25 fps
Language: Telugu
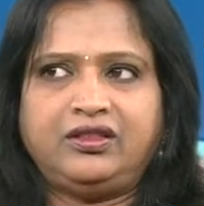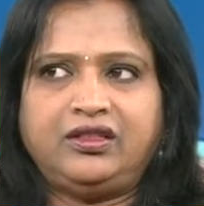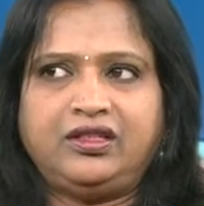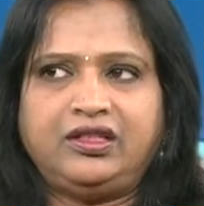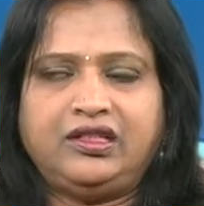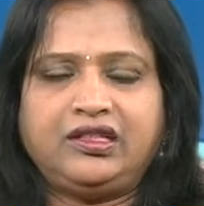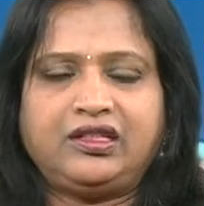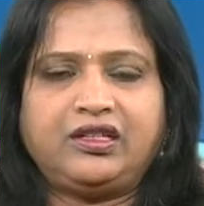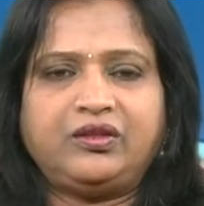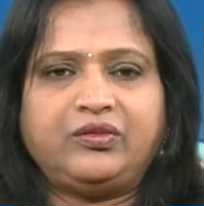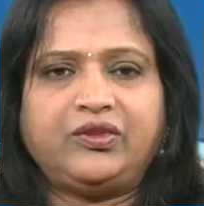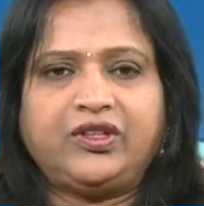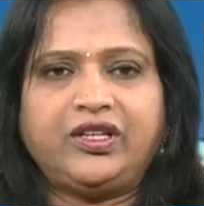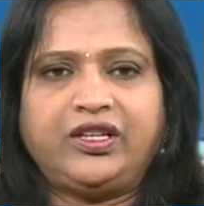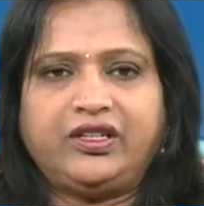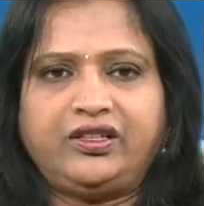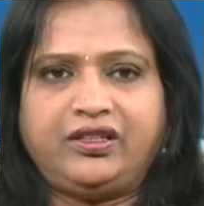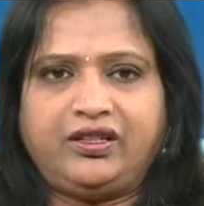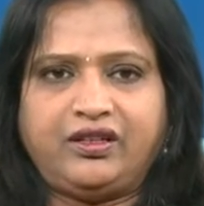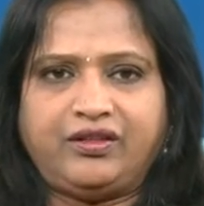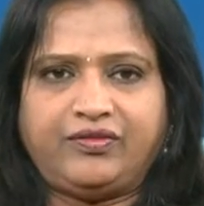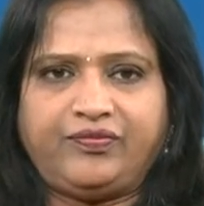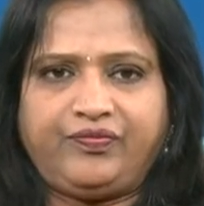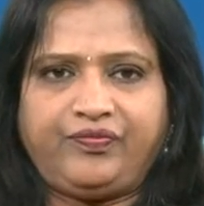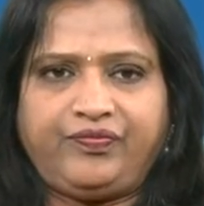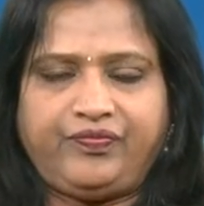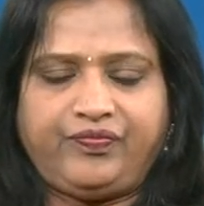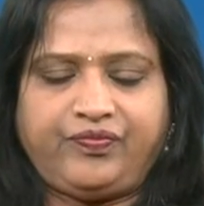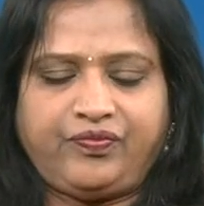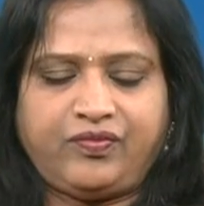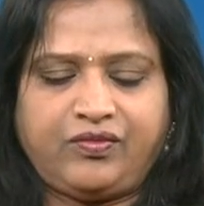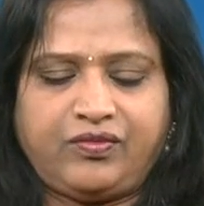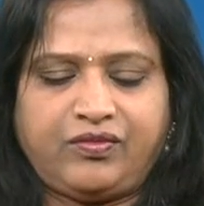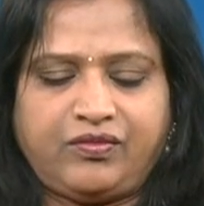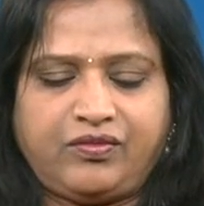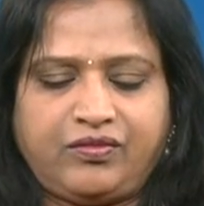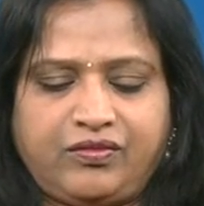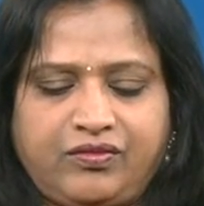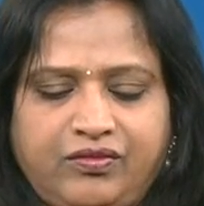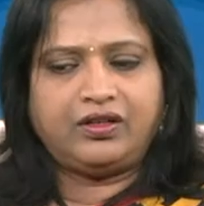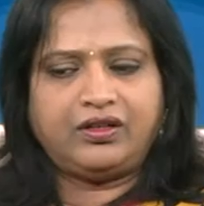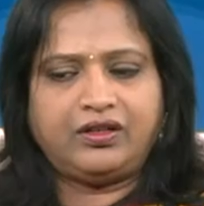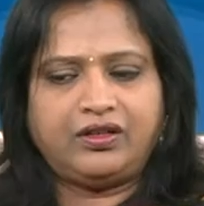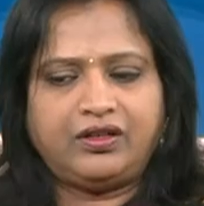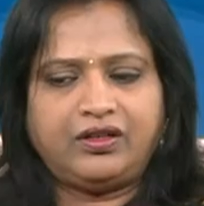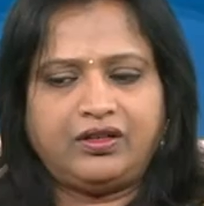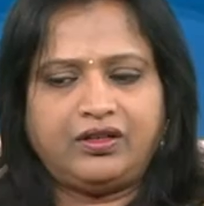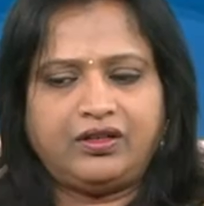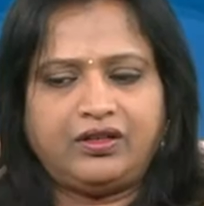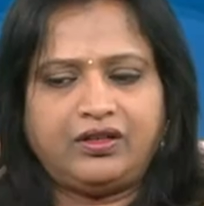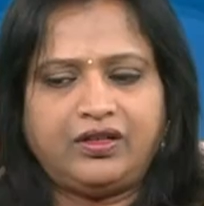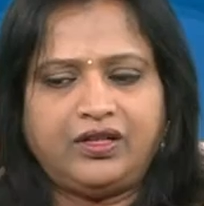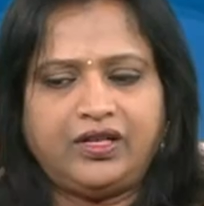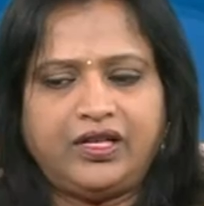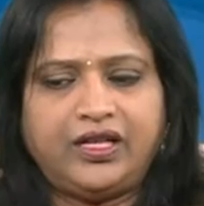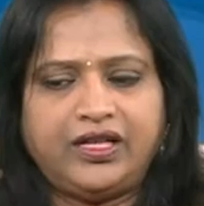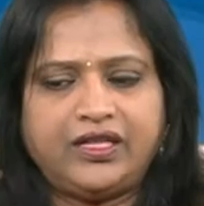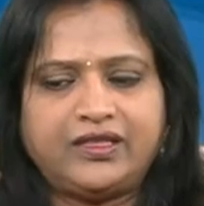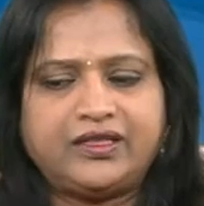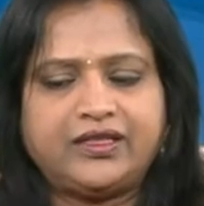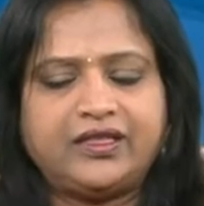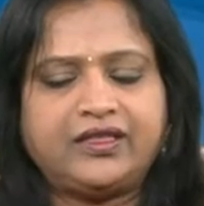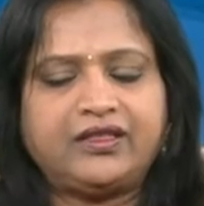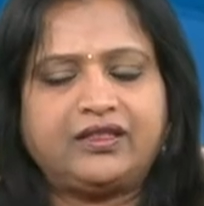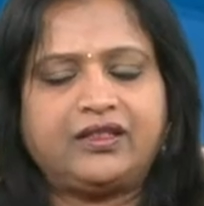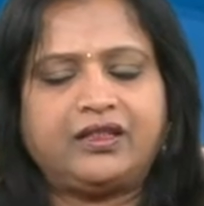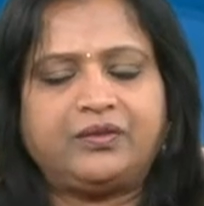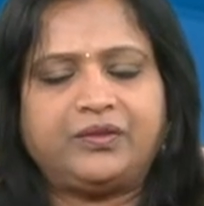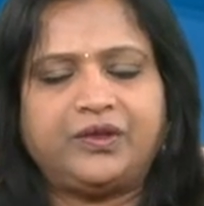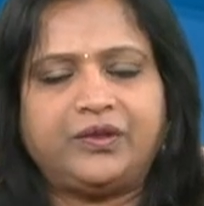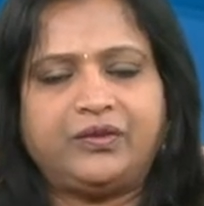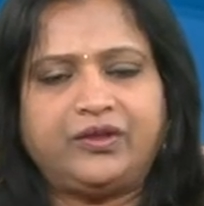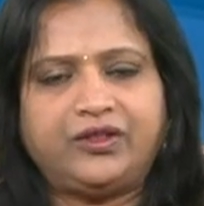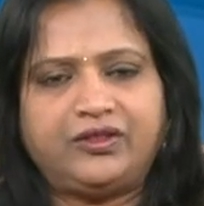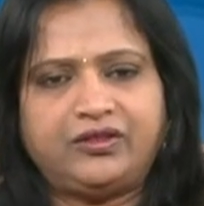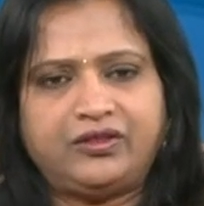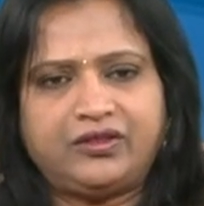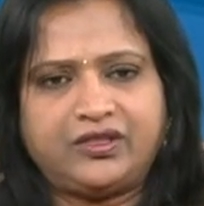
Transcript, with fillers: ఇన్కమ్ లేదు ఇక ఏడ్చే క్రమంలో